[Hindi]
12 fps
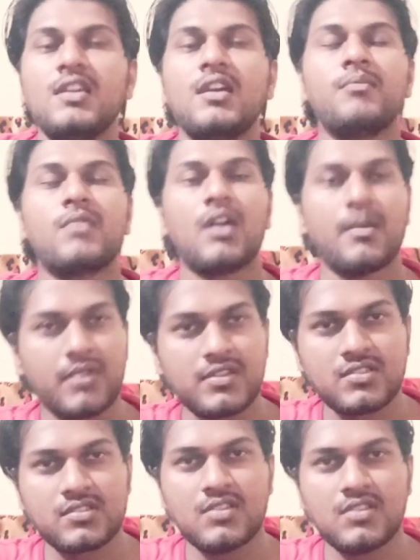यही हम काम
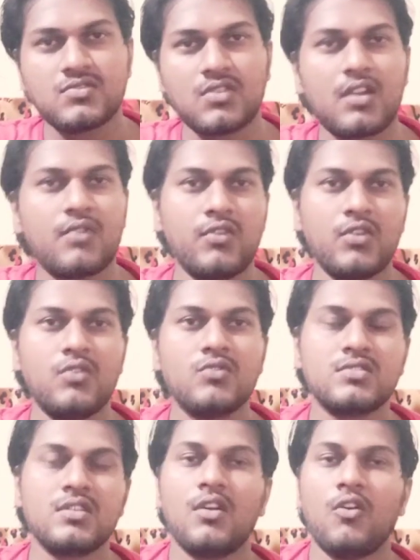कर सकते हैं शॉर्ट
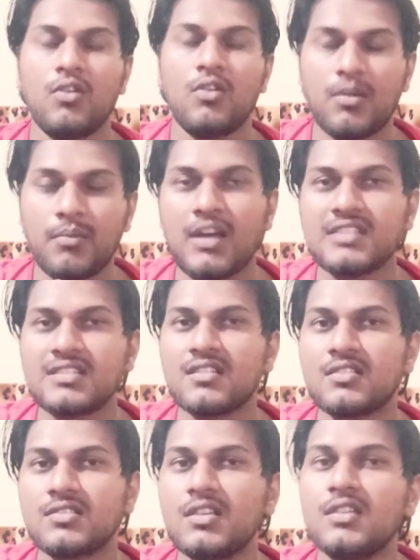वीडियो से और हम
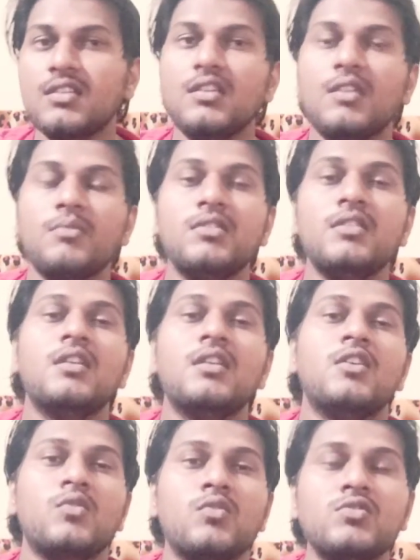आशा करते हैं कि अभी
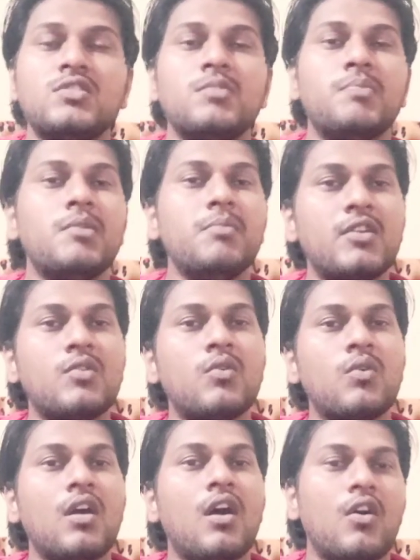कुछ
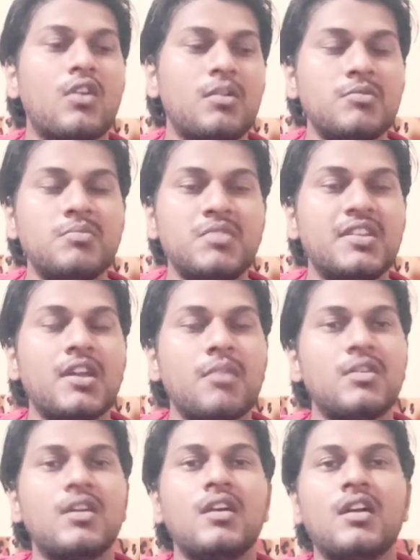इम्प्लीमेंट होगा और अभी
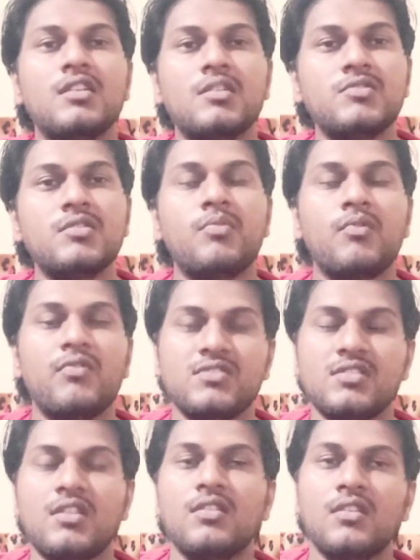बीटा में है जब ये
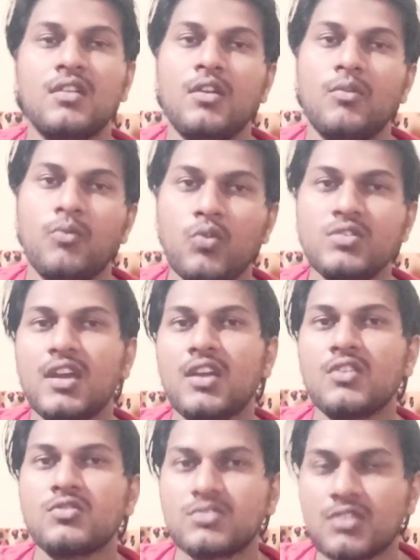प्रोफेशनल हो
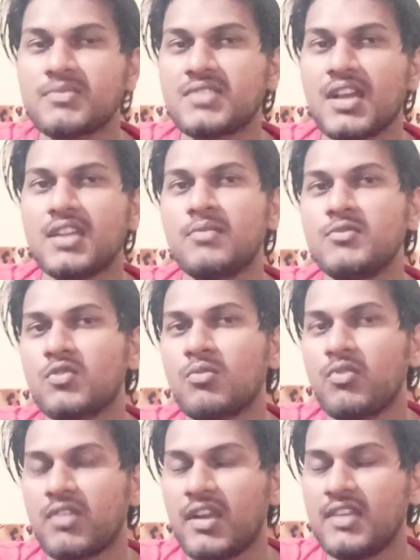जाएगा तब शायद हम
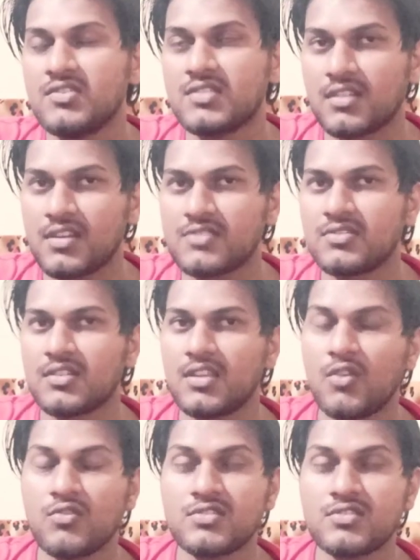इसको मोनिटाइजेशन कर
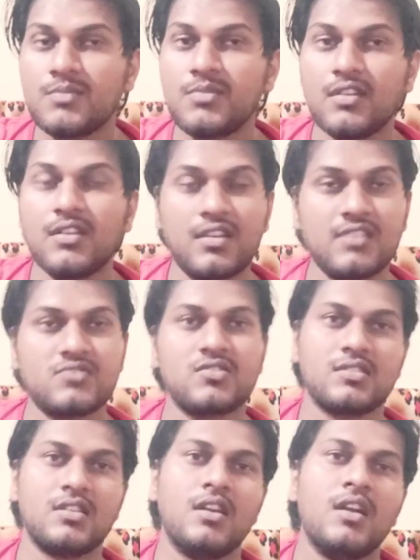सकते हैं और इससे भी अर्निंग कर
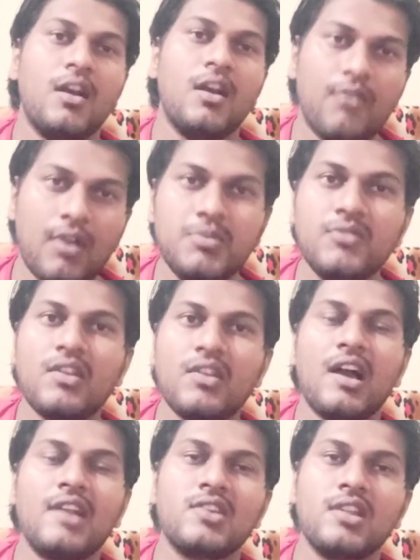सकते हैं अभी
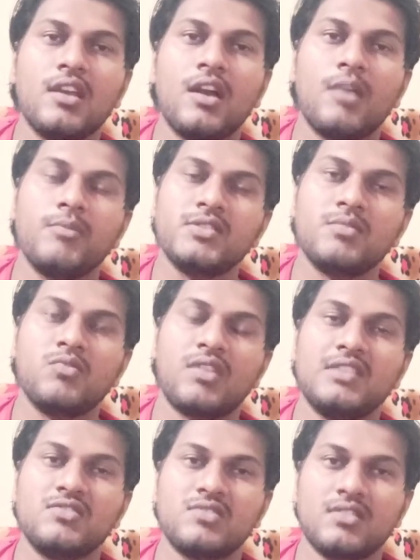फ़िलहाल के लिए हम इसे
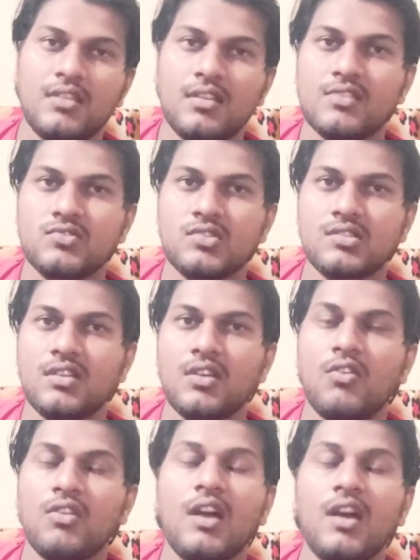मोनिटाइजेशन नहीं कर
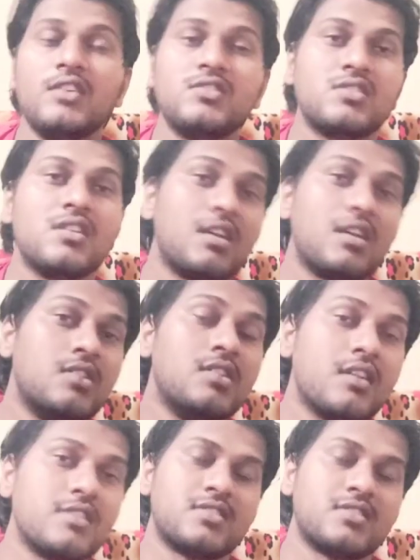सकते हैं और ना ही इससे
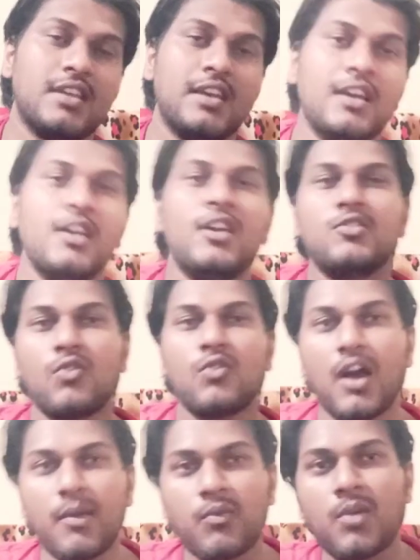अर्निंग कर सकते हैं
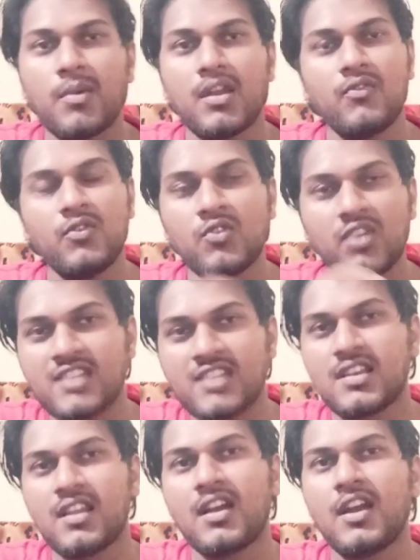तो आपको हमारा वीडियो
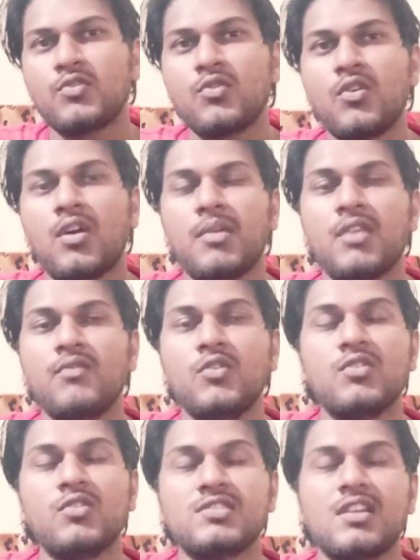कैसा लगा है तो हमारा
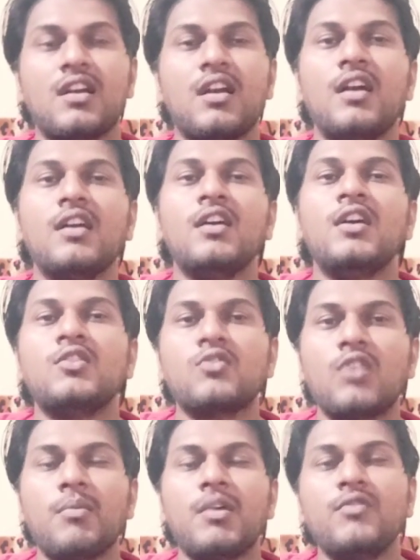वीडियो अच्छा लगा है
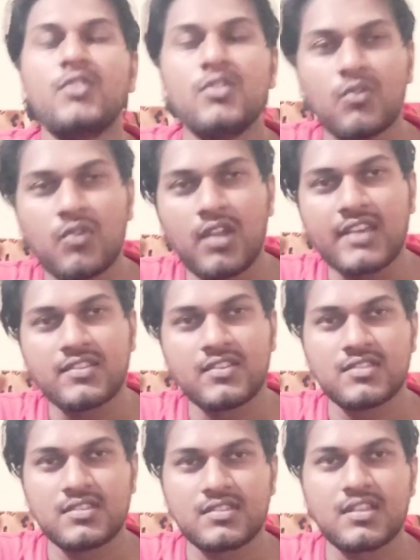तो हमारे वीडियो को
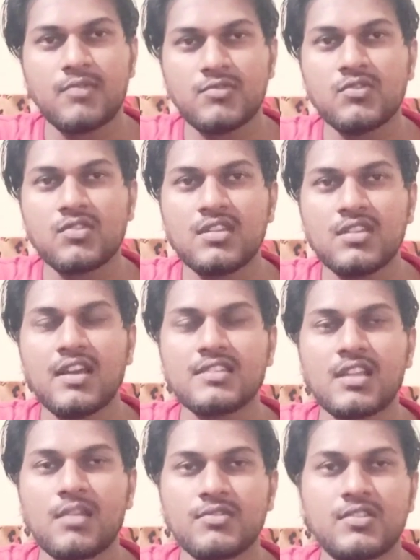लाइक से सब्सक्राइब जरूर करिए
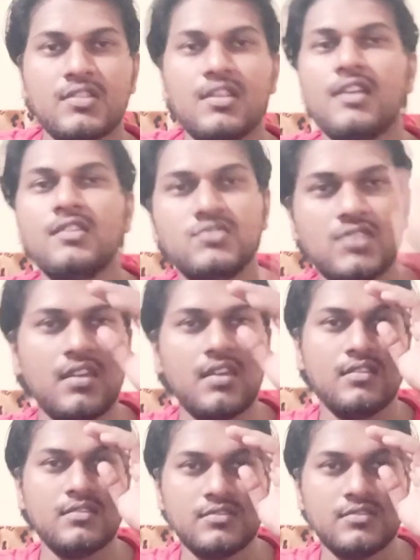आज के लिए बस इतना ही जय